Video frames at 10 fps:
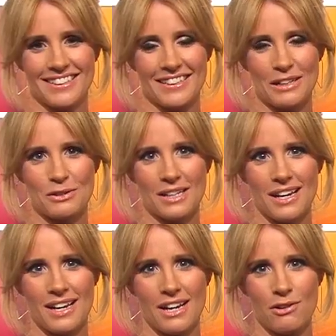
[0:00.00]
Ja, und
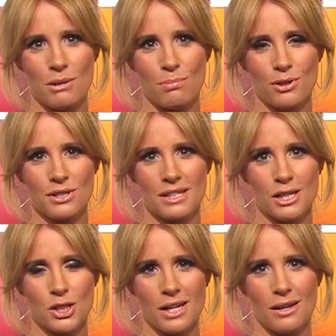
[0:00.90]
der Harry
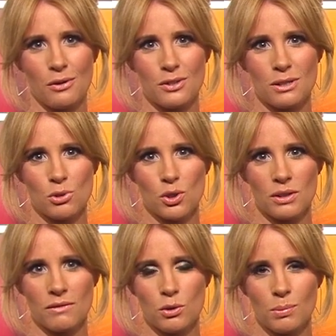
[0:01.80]
Potter-Darsteller aus dem
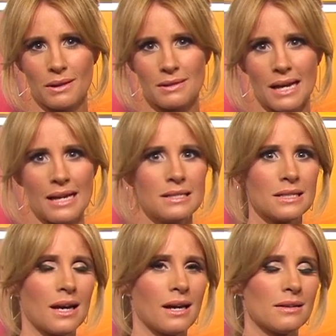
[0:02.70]
Stück, der wird übrigens
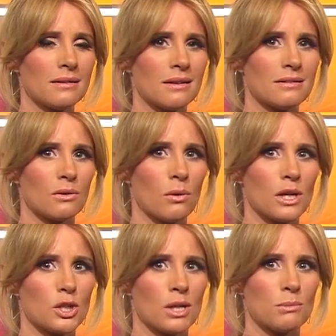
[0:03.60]
heiß gehandelt als
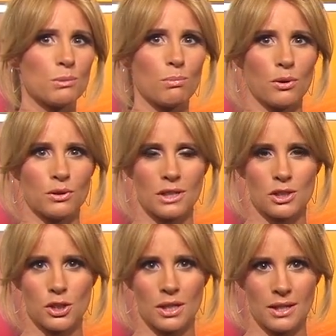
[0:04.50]
neuer James
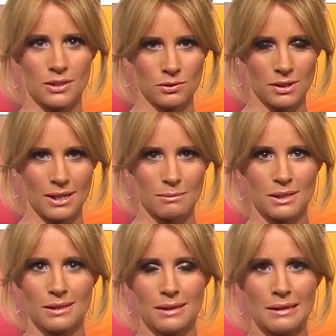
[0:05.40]
Bond-Darsteller. Also dann haben
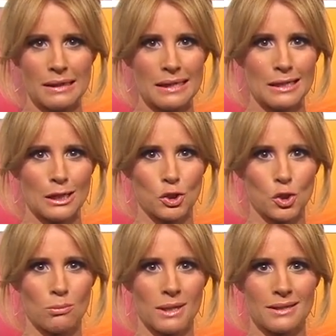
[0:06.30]
Sie den jetzt
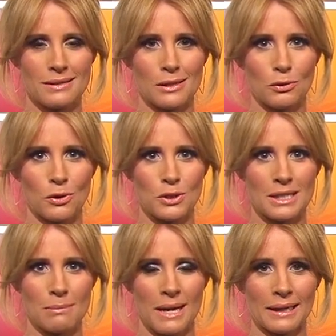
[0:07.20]
schon mal gesehen, können Sie
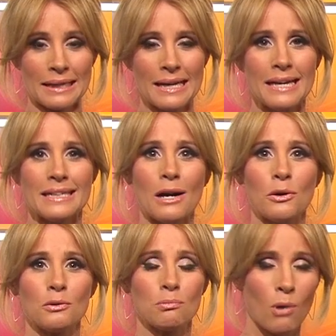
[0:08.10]
sich merken. Ja,
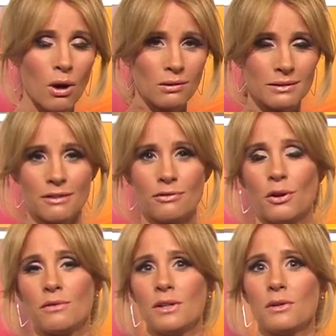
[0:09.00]
und morgen, da
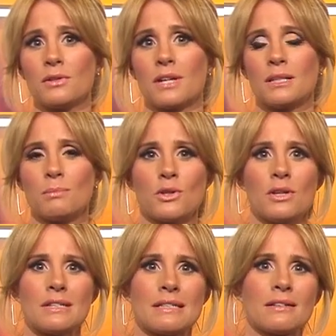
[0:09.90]
freuen wir uns ganz
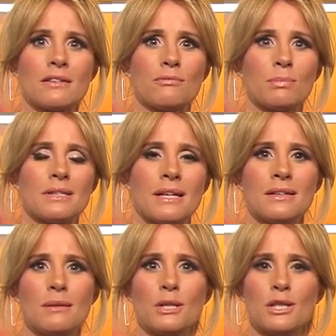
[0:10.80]
besonders. Da trifft
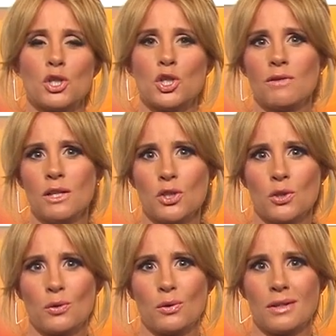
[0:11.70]
Brisant nämlich die
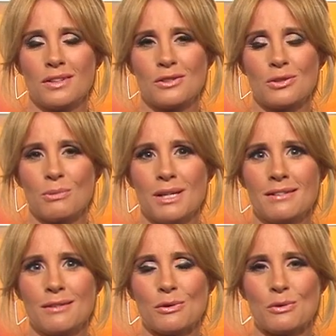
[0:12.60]
schwedische Königin zum
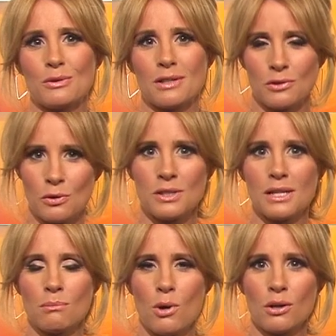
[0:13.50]
Interview. Und das können Sie
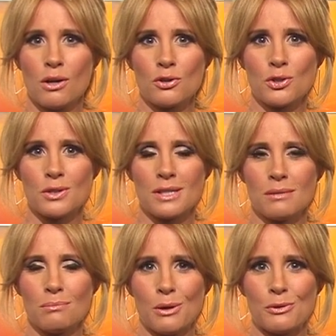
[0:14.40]
dann morgen auch schon
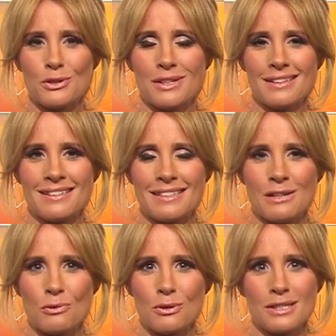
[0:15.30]
sehen bei uns in der
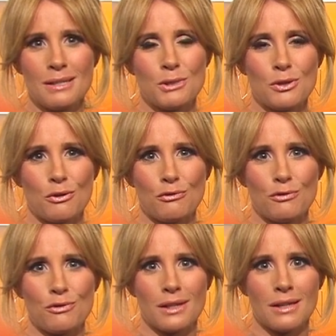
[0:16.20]
Sendung.
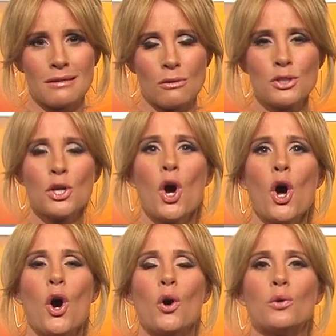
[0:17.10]
17.15 Uhr geht's los.
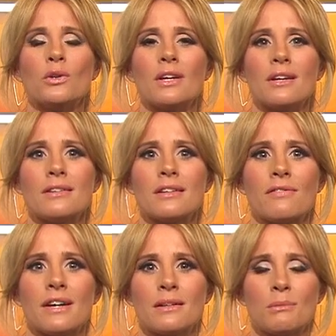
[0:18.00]
Und hier geht's
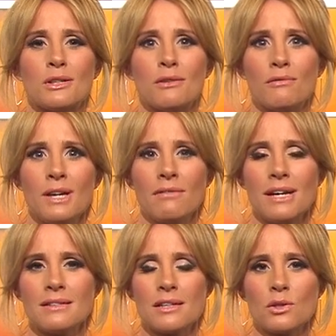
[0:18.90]
jetzt weiter mit Wer
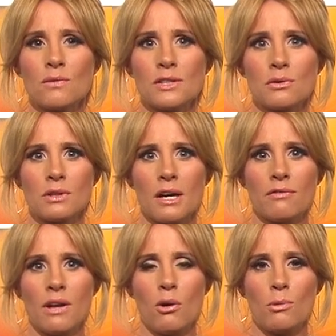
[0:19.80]
weiß denn sowas? Und Kai
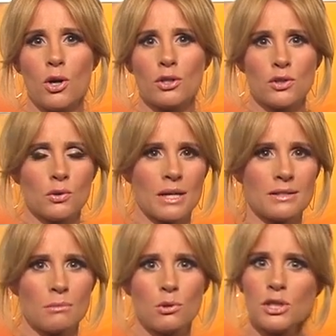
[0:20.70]
Flaume heute zu
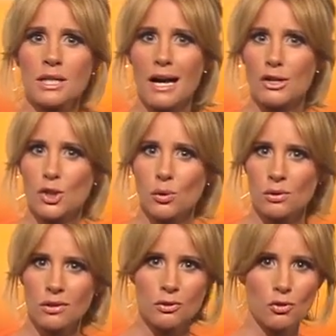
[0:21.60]
Gast. Eine musikalische
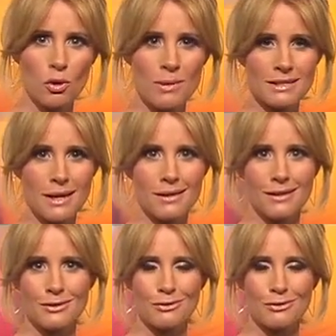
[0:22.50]
Runde. Thomas Anders